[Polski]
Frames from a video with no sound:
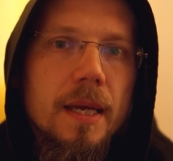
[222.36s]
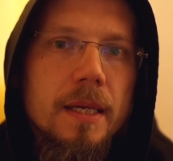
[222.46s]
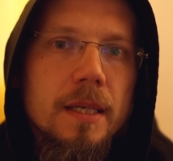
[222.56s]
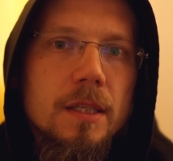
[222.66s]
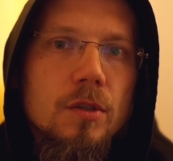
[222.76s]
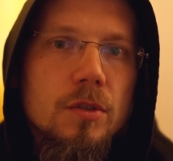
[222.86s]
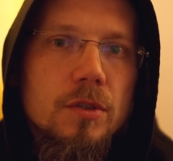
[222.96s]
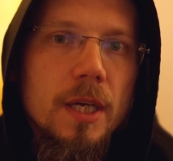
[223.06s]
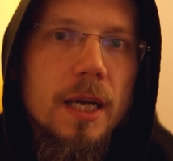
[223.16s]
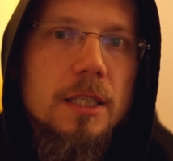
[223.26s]
y,
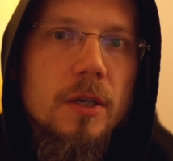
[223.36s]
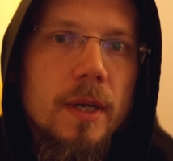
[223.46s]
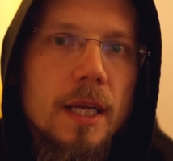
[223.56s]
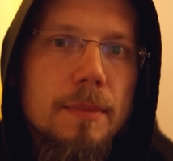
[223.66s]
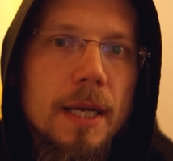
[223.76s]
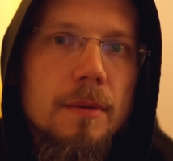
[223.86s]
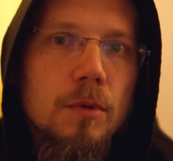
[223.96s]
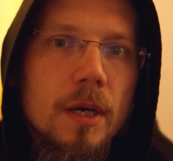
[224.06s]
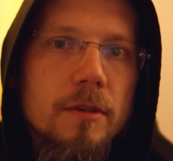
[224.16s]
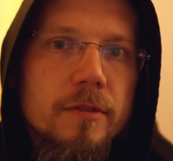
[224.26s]
dostrzega działania Pana
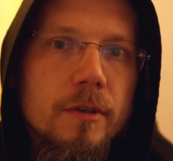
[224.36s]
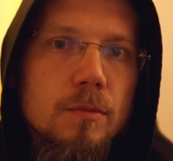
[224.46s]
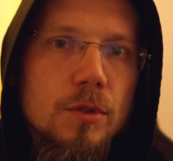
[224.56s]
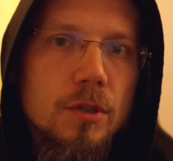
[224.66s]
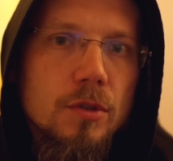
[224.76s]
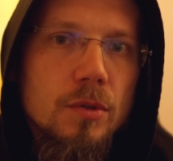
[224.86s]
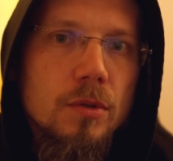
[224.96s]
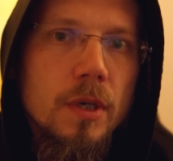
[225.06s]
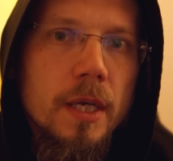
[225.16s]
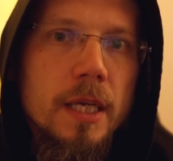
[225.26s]
Boga w swoim
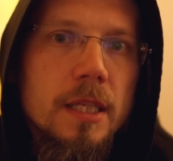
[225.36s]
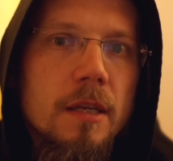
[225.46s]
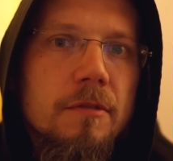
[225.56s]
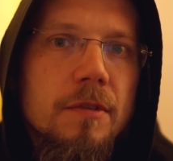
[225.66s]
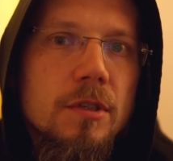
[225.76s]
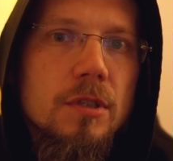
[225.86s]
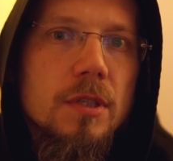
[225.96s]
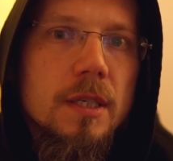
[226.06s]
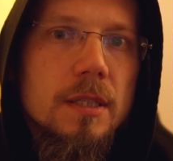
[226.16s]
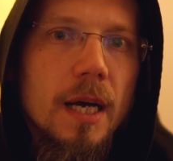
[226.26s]
życiu, nie widzi
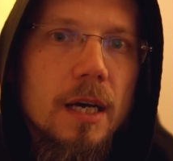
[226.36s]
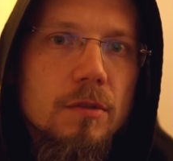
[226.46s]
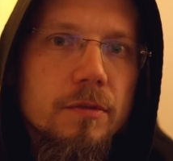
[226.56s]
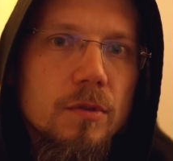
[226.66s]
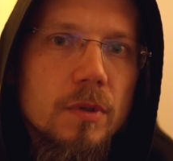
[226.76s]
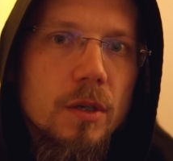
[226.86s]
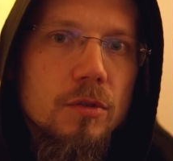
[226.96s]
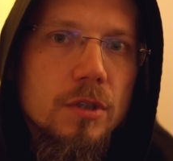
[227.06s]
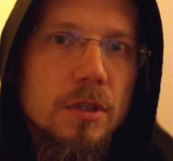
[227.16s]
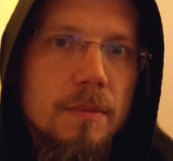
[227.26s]
tych darów, które
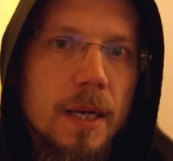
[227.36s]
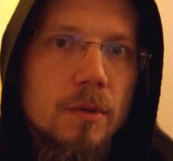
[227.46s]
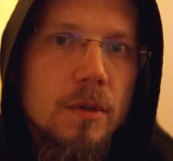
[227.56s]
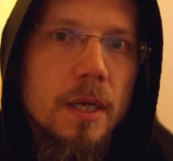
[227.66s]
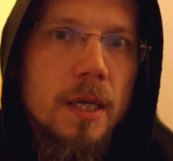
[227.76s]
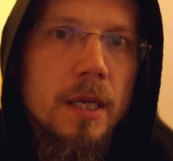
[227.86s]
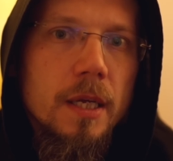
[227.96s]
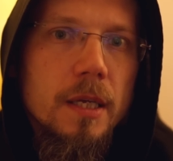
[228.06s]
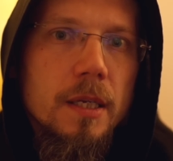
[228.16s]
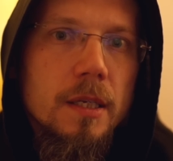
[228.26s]
otrzymał,
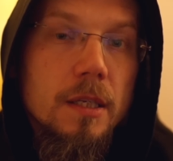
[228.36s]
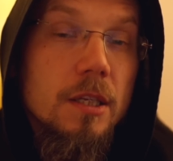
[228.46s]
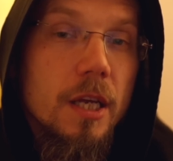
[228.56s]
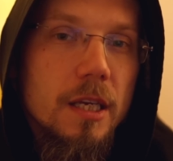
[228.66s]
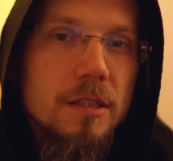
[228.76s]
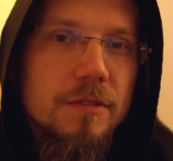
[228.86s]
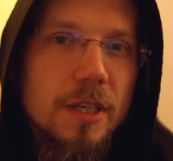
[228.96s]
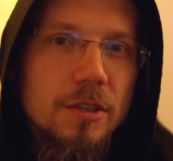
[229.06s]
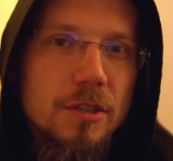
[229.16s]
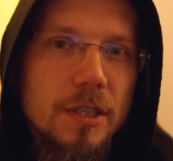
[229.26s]
i nie jest
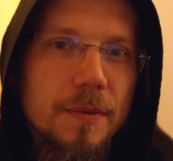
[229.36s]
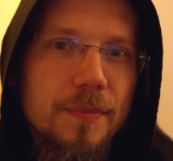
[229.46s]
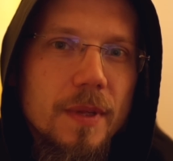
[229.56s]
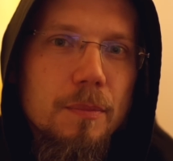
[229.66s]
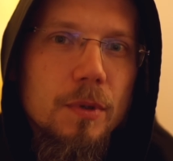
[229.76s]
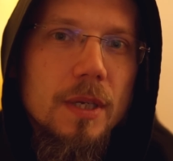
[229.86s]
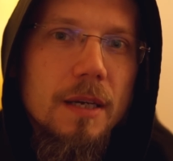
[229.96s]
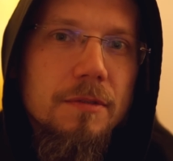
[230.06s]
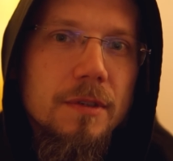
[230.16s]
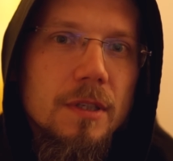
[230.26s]
wdzięczny, nie
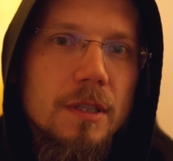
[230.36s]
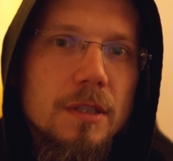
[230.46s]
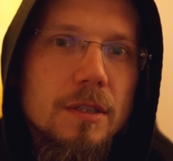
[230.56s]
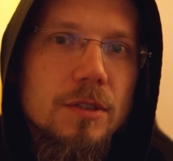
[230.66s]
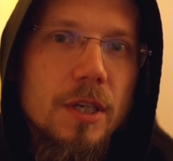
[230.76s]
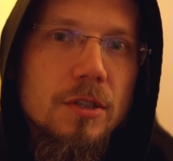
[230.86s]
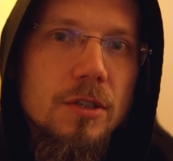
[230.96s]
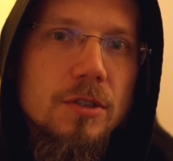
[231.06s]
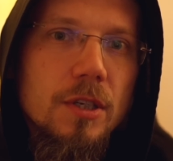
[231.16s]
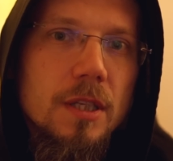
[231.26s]
potrafi
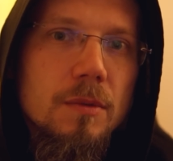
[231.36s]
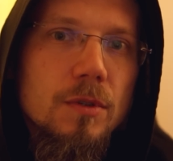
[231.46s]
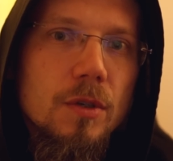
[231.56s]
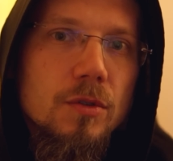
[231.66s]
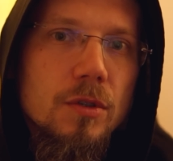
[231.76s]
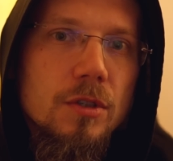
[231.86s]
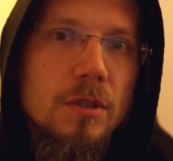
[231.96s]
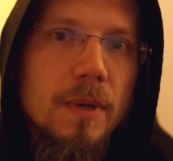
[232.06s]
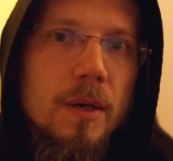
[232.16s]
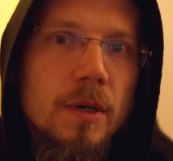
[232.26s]
cieszyć się tym, co już
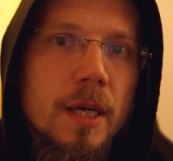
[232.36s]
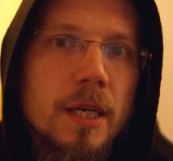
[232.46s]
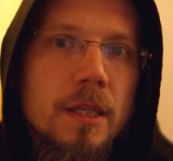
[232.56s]
otrzymał,